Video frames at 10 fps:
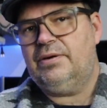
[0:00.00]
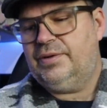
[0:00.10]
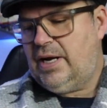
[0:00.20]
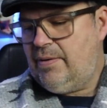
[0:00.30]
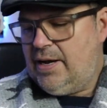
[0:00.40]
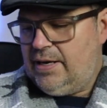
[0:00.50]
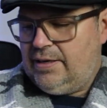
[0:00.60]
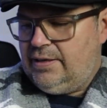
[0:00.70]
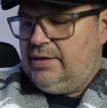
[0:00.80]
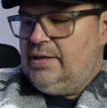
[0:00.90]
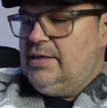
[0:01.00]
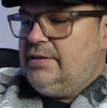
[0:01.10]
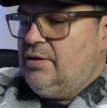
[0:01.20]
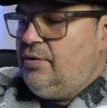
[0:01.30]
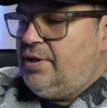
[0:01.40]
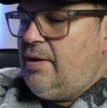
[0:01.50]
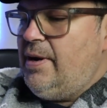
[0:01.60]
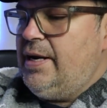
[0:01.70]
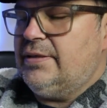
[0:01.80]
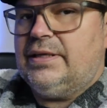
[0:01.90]
Se encontraba, se
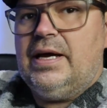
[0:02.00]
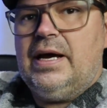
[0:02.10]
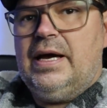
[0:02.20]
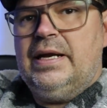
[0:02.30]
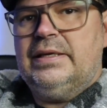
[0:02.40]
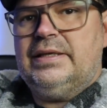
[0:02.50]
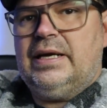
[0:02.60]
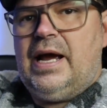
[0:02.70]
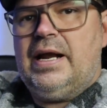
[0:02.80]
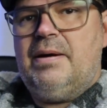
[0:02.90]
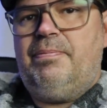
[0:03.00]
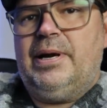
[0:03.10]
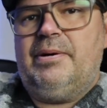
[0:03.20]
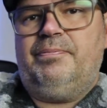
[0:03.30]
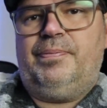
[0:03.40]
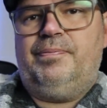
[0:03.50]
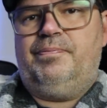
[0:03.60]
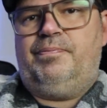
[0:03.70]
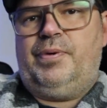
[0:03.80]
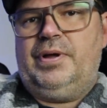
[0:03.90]
encontraba en, esta, en esta cara para
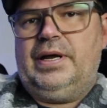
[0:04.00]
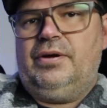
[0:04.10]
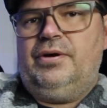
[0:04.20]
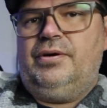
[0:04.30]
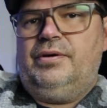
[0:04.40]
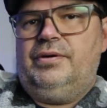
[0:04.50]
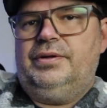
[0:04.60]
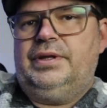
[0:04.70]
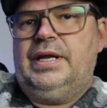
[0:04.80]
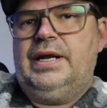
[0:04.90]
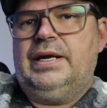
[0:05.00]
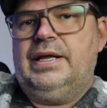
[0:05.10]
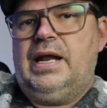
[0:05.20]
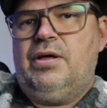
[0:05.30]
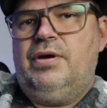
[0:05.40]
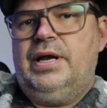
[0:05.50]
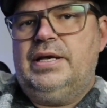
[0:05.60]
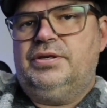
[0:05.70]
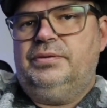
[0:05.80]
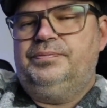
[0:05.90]
poderlo tener del lado
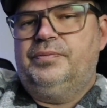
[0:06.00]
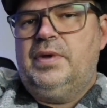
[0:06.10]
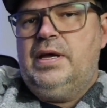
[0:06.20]
derecho.